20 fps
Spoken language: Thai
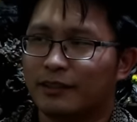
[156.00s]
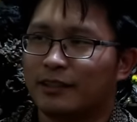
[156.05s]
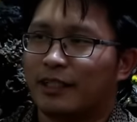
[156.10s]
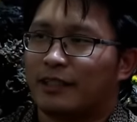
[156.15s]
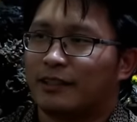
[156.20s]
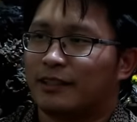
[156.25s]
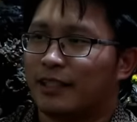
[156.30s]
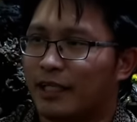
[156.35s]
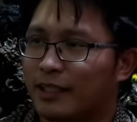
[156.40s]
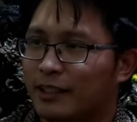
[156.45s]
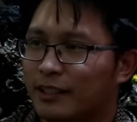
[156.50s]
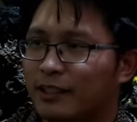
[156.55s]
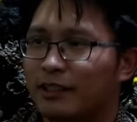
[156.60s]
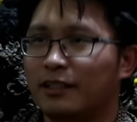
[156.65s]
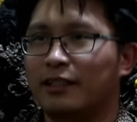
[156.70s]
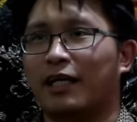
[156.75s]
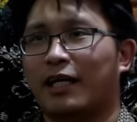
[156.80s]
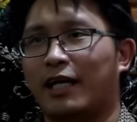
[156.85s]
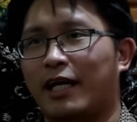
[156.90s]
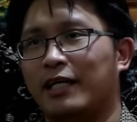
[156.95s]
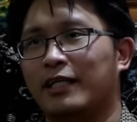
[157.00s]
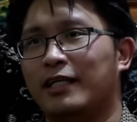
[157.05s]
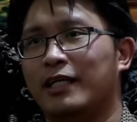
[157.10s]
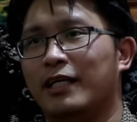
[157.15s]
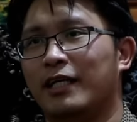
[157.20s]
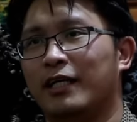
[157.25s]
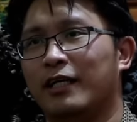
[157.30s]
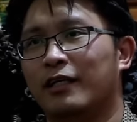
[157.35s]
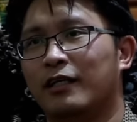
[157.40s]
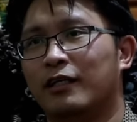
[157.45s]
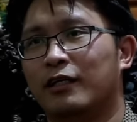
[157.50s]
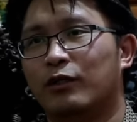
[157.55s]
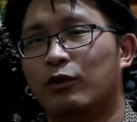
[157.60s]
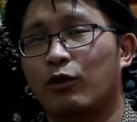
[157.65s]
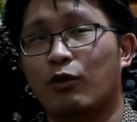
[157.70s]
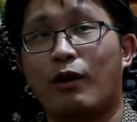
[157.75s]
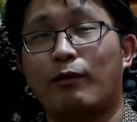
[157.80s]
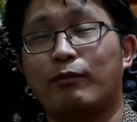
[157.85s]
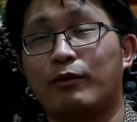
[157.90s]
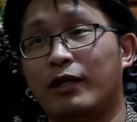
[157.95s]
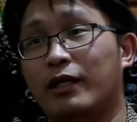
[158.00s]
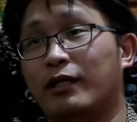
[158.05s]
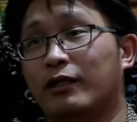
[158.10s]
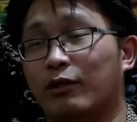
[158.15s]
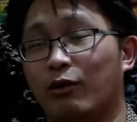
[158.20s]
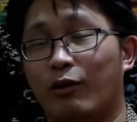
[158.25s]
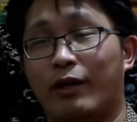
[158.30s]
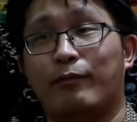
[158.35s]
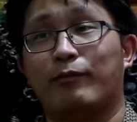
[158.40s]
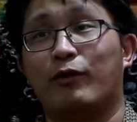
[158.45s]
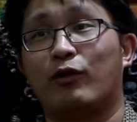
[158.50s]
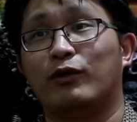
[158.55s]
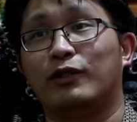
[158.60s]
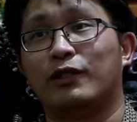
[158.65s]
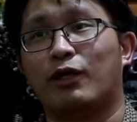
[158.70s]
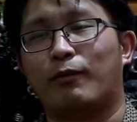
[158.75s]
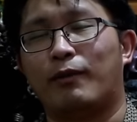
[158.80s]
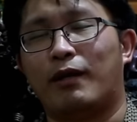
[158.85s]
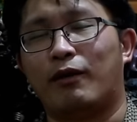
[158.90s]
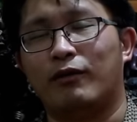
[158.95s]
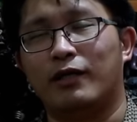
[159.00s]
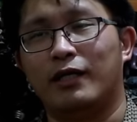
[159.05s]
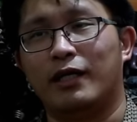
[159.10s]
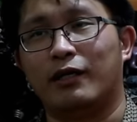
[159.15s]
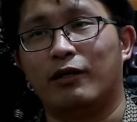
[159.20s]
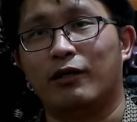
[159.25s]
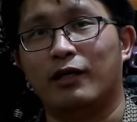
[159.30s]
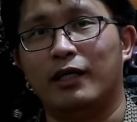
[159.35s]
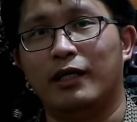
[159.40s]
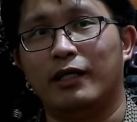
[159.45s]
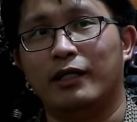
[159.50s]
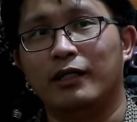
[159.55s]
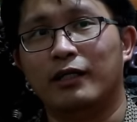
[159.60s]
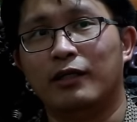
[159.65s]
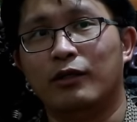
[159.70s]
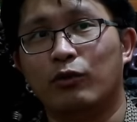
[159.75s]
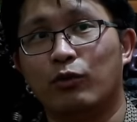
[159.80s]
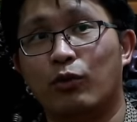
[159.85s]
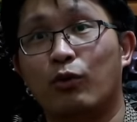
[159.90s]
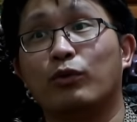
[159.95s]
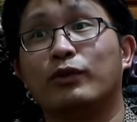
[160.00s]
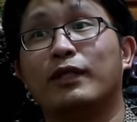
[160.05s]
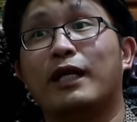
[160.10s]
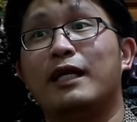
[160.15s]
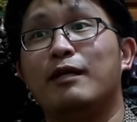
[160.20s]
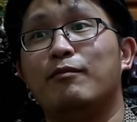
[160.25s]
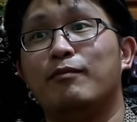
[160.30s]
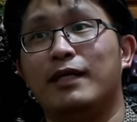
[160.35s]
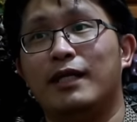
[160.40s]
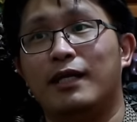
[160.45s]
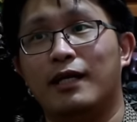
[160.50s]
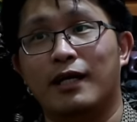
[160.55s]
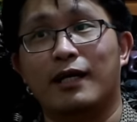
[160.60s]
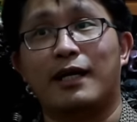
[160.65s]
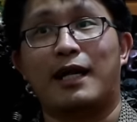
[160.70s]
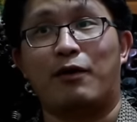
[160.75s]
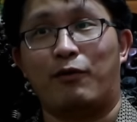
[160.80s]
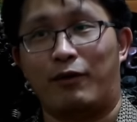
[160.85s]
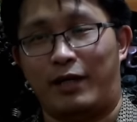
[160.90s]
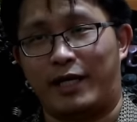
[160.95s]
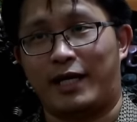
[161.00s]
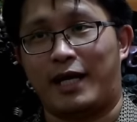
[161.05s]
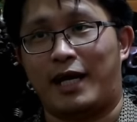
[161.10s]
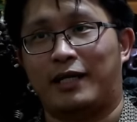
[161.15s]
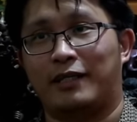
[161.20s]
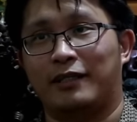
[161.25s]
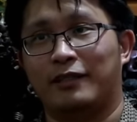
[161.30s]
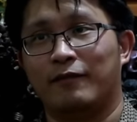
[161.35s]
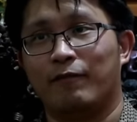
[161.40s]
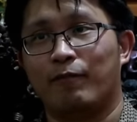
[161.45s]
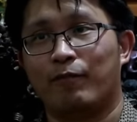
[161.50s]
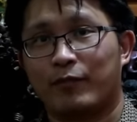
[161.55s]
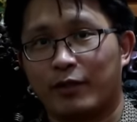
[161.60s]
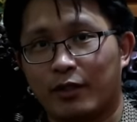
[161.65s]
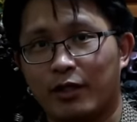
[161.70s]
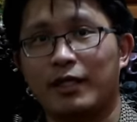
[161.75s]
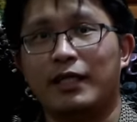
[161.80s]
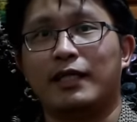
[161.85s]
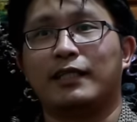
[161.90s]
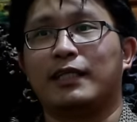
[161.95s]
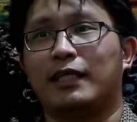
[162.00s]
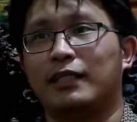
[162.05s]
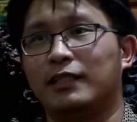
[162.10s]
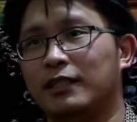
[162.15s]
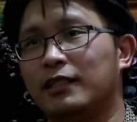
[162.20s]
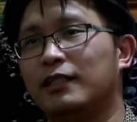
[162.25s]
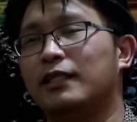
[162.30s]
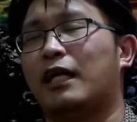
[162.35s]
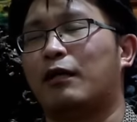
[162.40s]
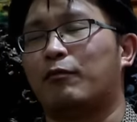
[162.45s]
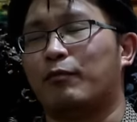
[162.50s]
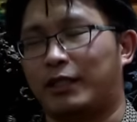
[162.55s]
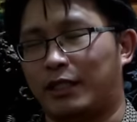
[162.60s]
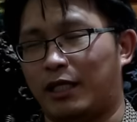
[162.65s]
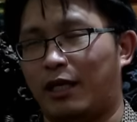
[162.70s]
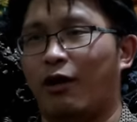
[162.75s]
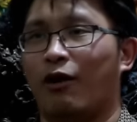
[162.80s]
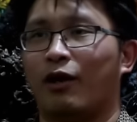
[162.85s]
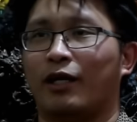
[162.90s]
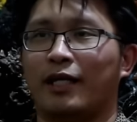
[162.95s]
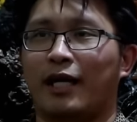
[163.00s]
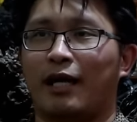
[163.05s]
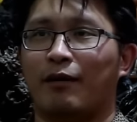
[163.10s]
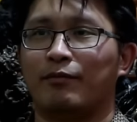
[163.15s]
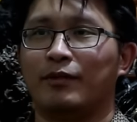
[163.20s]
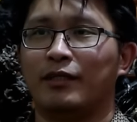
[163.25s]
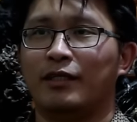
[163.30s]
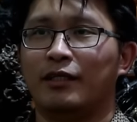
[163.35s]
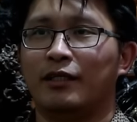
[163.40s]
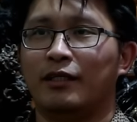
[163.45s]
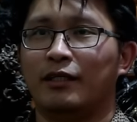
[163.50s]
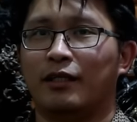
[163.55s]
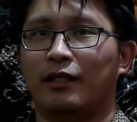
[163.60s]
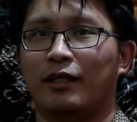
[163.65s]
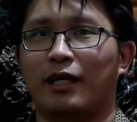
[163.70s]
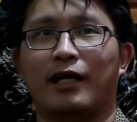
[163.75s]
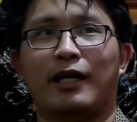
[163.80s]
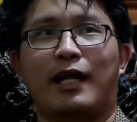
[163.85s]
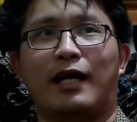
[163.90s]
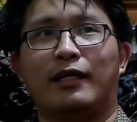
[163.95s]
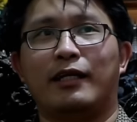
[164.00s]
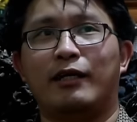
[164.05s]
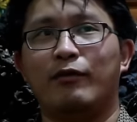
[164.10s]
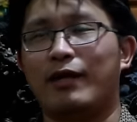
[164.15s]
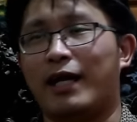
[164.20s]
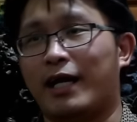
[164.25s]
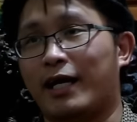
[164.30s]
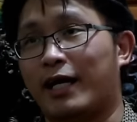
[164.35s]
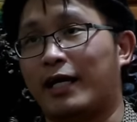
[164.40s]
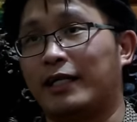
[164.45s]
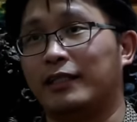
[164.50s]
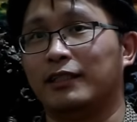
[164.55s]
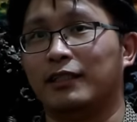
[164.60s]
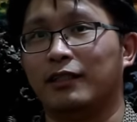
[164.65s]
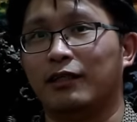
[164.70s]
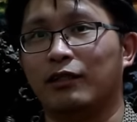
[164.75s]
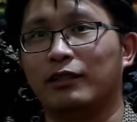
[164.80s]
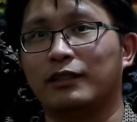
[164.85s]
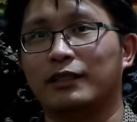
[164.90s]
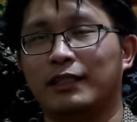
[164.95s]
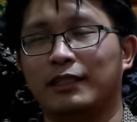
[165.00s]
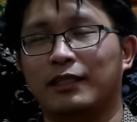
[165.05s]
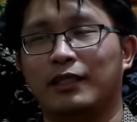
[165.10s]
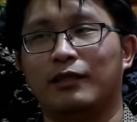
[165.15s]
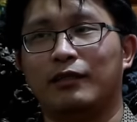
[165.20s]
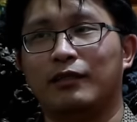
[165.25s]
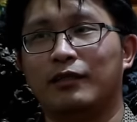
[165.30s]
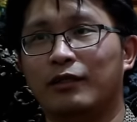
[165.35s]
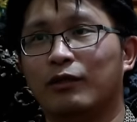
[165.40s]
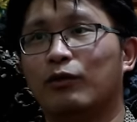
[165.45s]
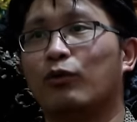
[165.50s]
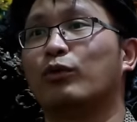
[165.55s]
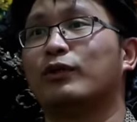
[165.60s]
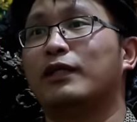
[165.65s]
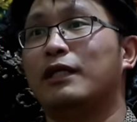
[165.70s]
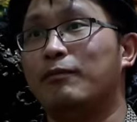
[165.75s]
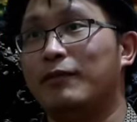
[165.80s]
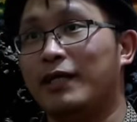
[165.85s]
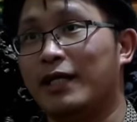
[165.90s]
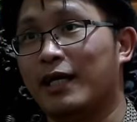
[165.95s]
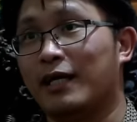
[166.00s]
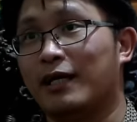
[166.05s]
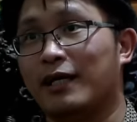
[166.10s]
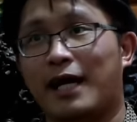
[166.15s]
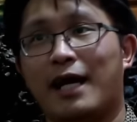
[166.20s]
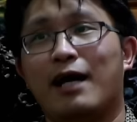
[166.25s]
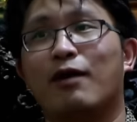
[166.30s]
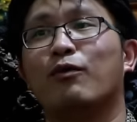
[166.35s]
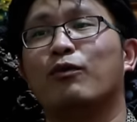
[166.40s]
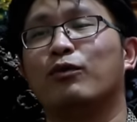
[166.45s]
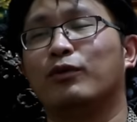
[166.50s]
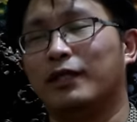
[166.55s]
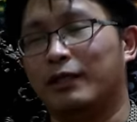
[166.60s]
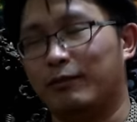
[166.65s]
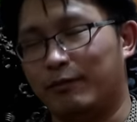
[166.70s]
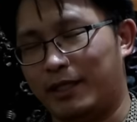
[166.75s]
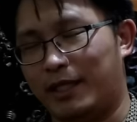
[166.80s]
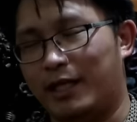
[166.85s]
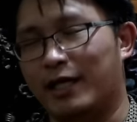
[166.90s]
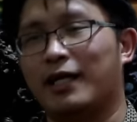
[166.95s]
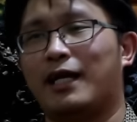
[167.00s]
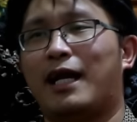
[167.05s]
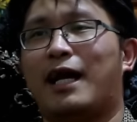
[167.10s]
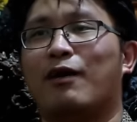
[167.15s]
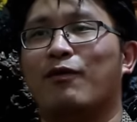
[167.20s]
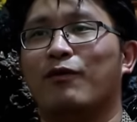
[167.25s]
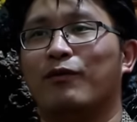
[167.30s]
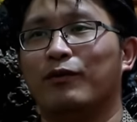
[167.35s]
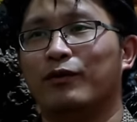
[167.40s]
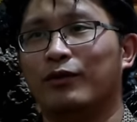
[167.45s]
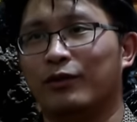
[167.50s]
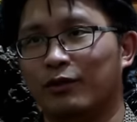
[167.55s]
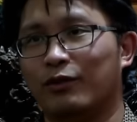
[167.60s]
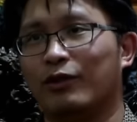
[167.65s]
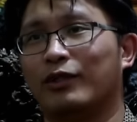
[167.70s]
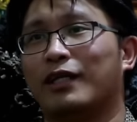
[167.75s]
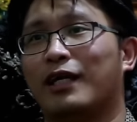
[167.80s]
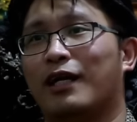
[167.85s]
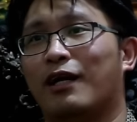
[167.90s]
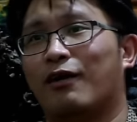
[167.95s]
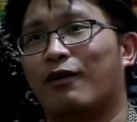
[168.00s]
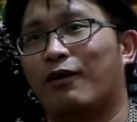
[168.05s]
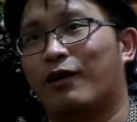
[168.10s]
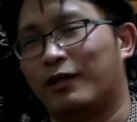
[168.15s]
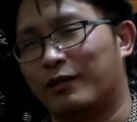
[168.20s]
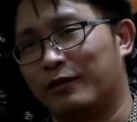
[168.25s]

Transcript: จะใช้ชื่ออะไรดีด้วยความที่ตัวเองคนชอบเล่าเรื่องก็เลยครูตรีมีเรื่องเล่าแล้วกัน ก็เลยใช้ชื่อนั้นมาตลอดครับครับหลังๆมีเวลาใครเจอก็จะเจอครูตรีมีเรื่องเล่าครูตรีมีเรื่องเล่า และนั่น